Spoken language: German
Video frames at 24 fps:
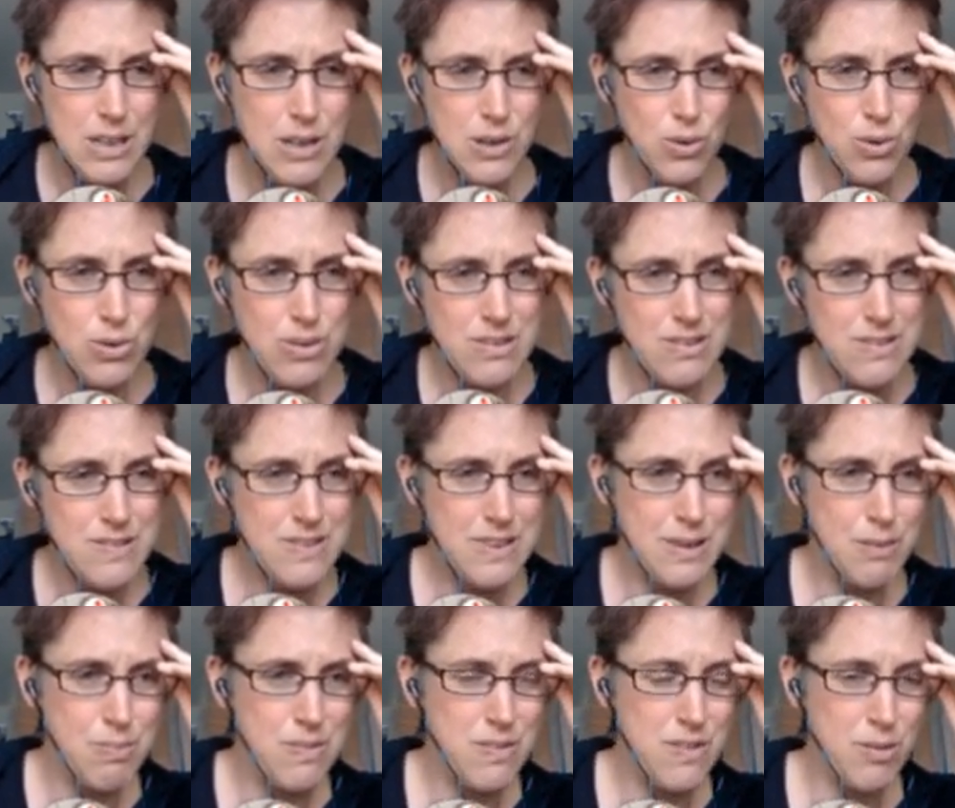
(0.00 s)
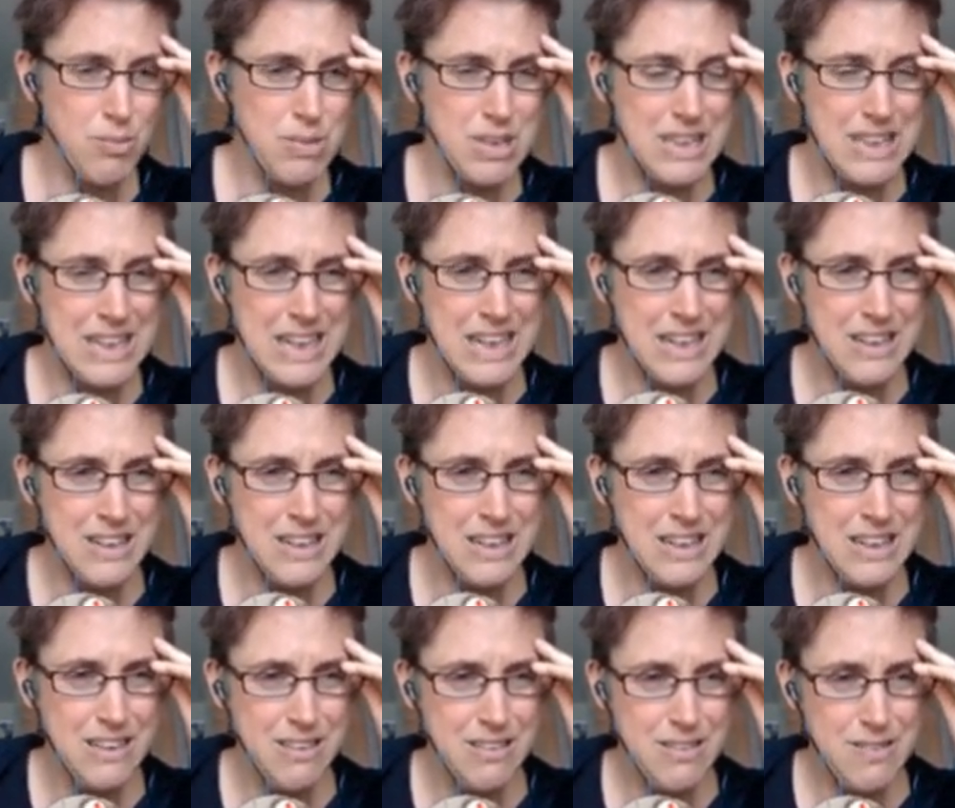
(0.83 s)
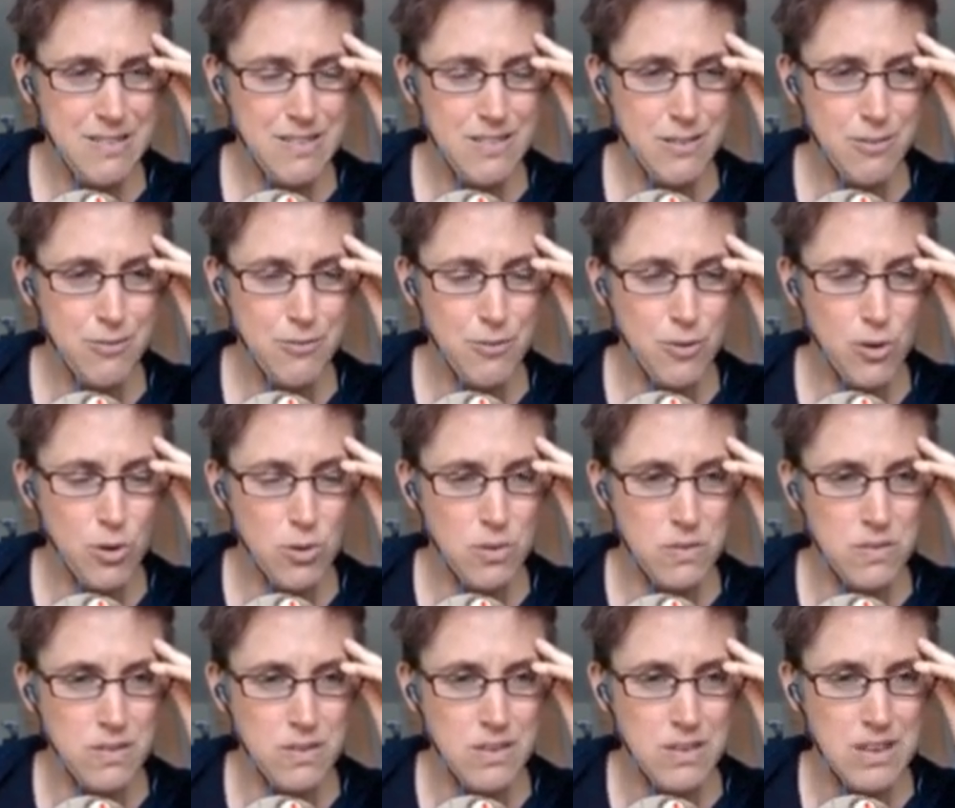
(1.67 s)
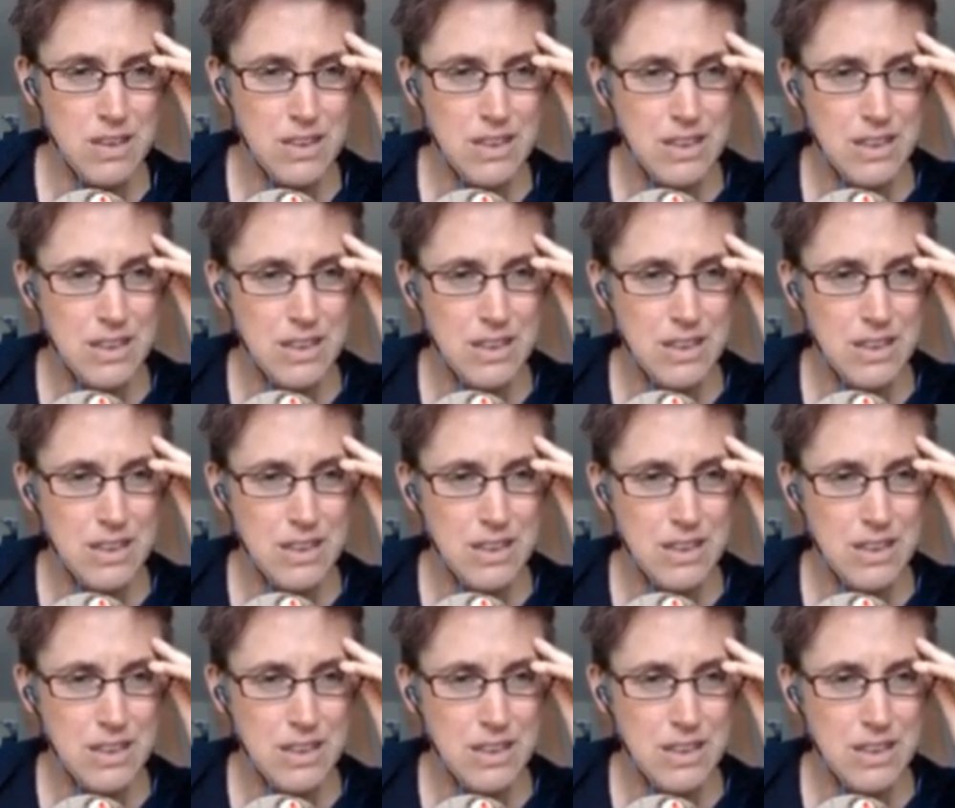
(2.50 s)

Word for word: Und es gibt somit eine Liste von